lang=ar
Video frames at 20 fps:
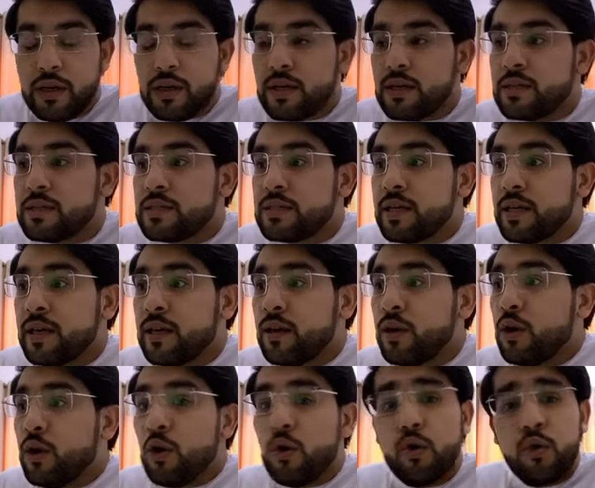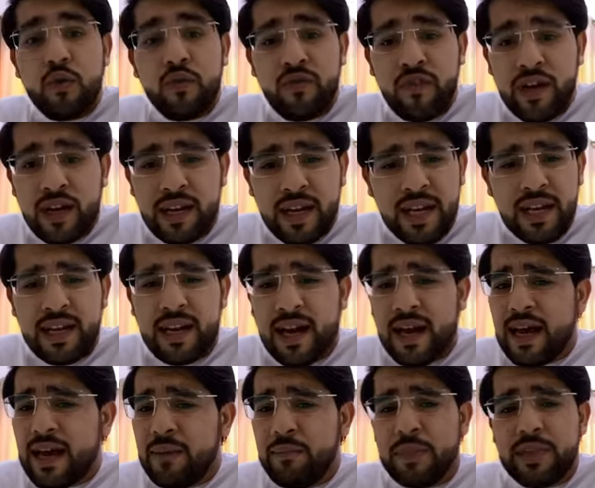انزين وفي كل
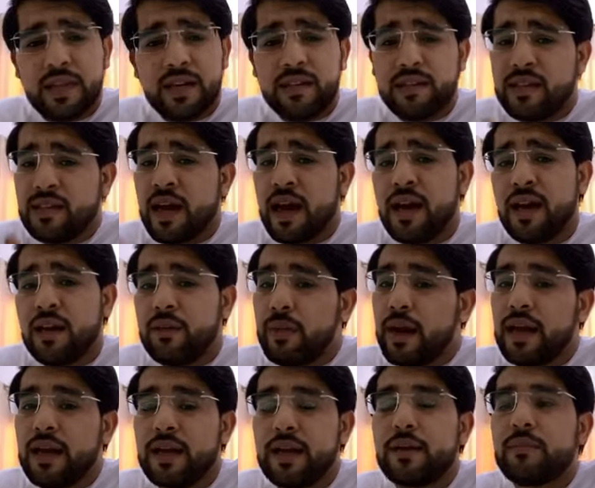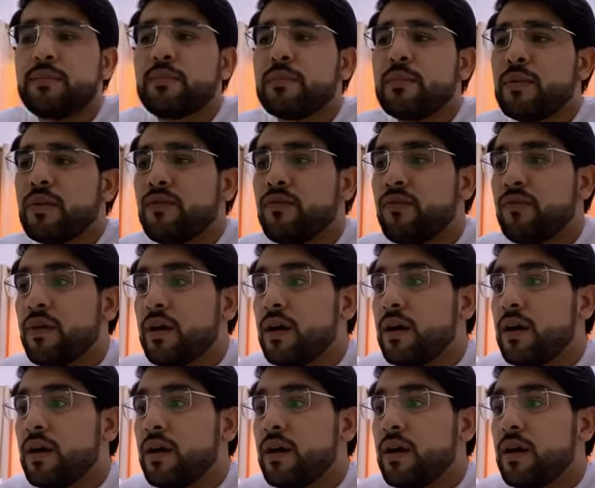العالم بترد تتحرك مع الايام ف